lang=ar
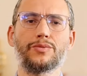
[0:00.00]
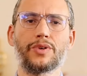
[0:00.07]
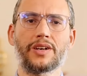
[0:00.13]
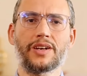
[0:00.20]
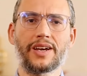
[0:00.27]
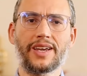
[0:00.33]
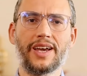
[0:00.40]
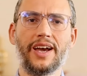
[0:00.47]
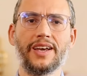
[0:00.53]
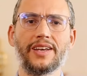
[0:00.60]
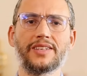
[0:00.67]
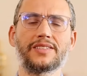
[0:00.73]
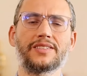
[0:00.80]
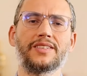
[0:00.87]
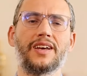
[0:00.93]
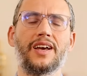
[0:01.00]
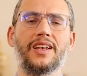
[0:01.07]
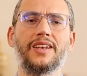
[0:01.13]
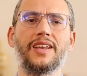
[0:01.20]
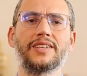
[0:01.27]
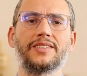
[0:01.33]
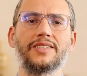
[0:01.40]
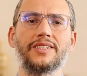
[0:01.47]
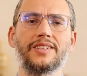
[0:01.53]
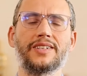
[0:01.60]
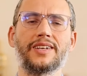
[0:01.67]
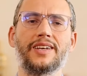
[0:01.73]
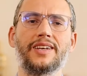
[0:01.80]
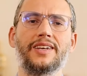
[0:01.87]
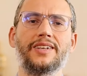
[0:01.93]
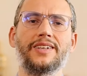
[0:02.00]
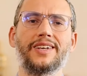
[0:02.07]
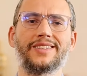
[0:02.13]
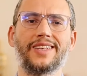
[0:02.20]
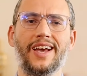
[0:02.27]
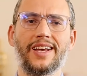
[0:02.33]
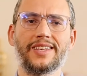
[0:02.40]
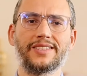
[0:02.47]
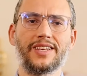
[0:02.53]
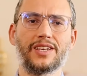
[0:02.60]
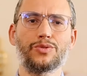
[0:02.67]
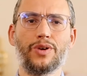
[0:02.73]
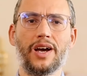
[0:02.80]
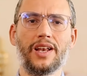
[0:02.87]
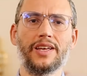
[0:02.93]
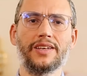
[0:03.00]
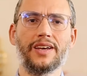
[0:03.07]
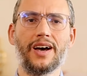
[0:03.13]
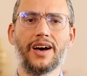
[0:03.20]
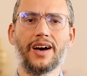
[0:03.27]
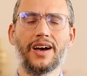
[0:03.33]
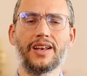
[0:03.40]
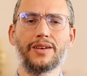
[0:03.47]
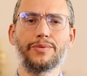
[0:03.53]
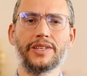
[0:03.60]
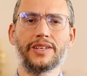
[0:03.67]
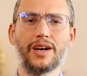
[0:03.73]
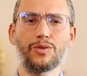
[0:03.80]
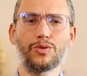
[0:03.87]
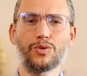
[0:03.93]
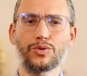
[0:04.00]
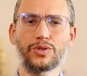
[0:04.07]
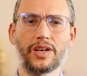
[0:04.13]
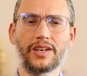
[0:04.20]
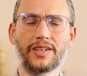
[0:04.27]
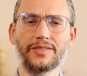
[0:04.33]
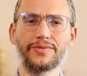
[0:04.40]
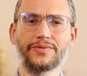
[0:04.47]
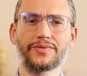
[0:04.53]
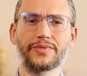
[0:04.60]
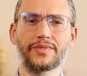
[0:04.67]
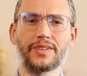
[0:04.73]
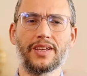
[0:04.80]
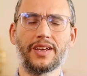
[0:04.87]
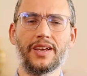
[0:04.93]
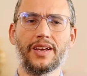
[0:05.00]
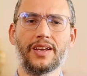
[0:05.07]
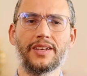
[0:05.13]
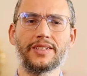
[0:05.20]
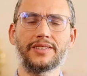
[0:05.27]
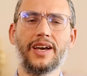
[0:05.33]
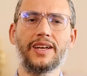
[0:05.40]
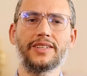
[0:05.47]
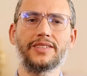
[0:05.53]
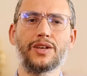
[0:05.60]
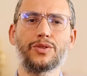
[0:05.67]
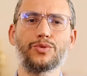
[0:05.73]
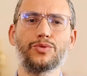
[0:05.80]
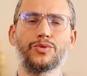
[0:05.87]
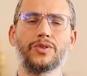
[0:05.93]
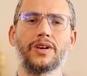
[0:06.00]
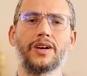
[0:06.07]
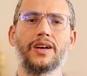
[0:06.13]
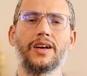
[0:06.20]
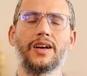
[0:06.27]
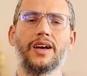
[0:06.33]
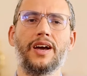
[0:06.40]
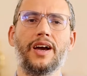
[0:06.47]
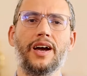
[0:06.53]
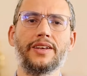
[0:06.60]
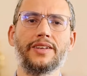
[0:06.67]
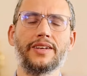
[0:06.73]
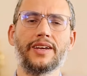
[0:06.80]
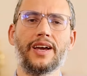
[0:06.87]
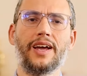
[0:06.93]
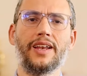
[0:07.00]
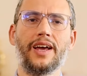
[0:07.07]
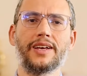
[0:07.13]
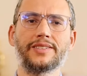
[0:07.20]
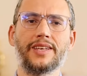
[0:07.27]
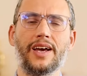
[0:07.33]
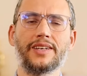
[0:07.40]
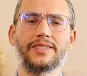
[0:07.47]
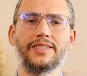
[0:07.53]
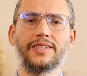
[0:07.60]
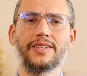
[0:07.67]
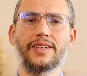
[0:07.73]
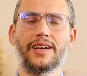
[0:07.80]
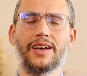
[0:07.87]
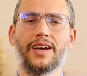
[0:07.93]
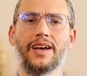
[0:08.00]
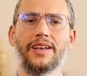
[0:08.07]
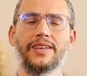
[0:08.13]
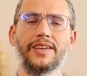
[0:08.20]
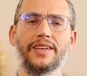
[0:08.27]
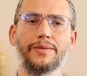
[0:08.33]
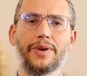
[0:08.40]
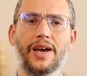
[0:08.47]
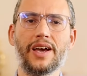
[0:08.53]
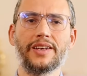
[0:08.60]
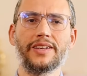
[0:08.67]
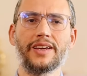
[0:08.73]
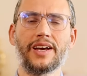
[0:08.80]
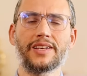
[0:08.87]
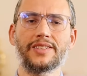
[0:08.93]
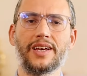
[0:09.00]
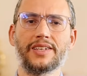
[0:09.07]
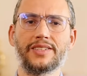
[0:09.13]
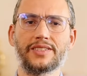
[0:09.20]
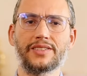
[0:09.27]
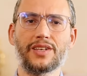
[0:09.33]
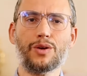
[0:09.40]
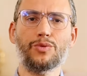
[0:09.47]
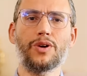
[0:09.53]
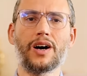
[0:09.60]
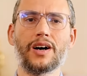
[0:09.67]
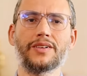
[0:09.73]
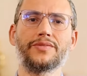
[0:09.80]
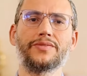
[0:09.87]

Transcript: والركائز التي يتأسس عليها البناء الأسري نتحدث عن الأساس الإيماني أساس التقوى